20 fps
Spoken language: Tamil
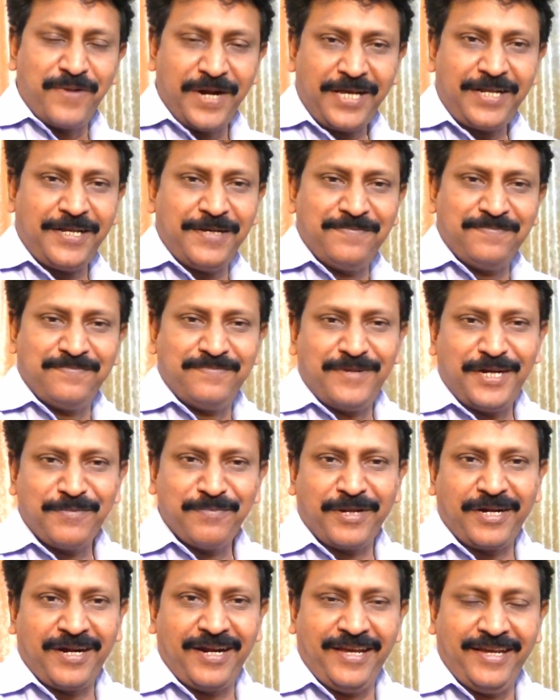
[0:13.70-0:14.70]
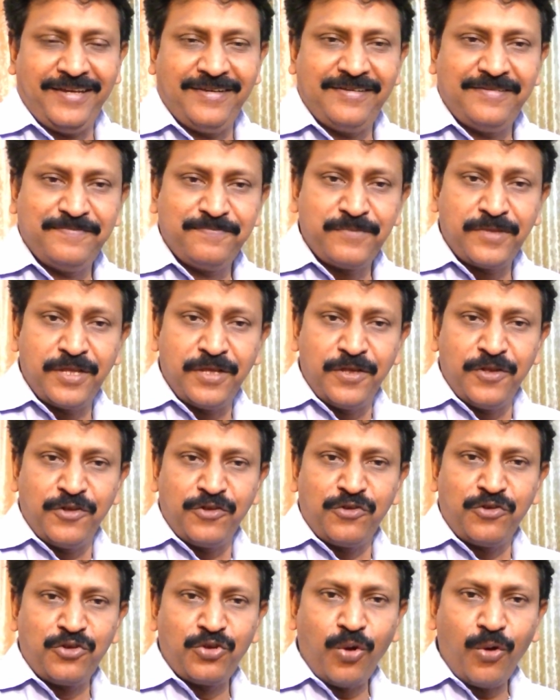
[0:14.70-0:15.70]
வணக்கம் அன்பர்களே
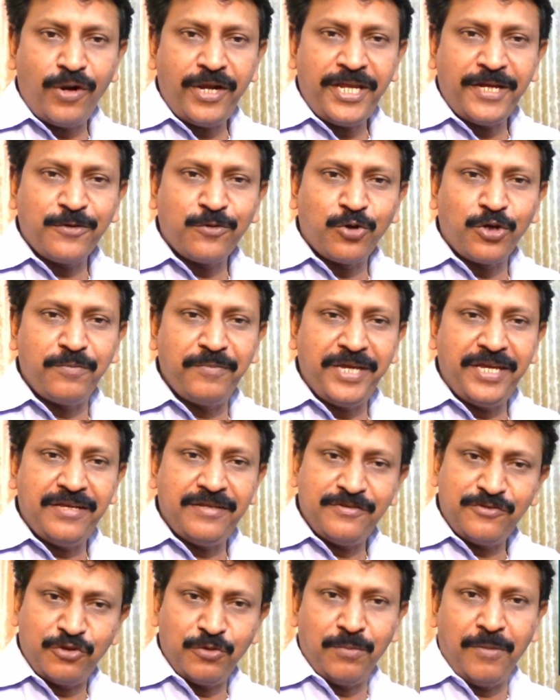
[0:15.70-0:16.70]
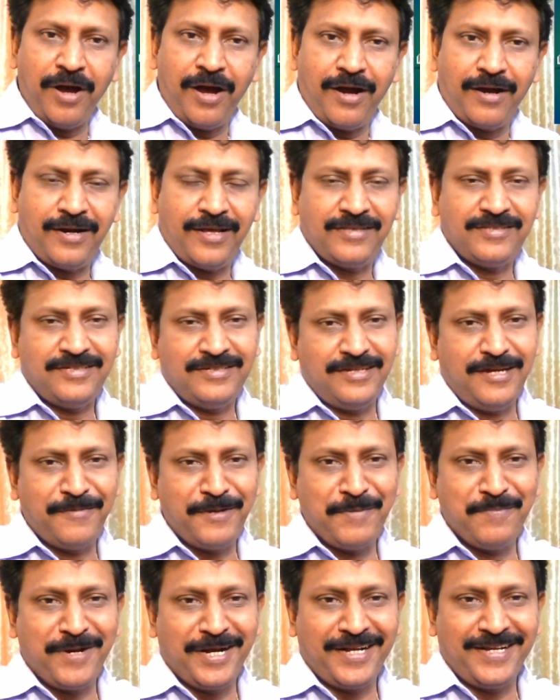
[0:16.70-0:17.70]
சோழியன் குடுமி சும்மா ஆடாது
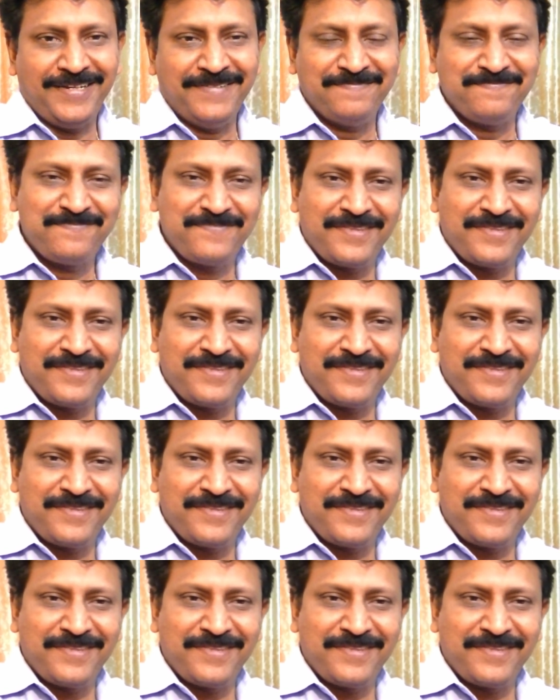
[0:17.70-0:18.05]
அப்படிம்பாங்க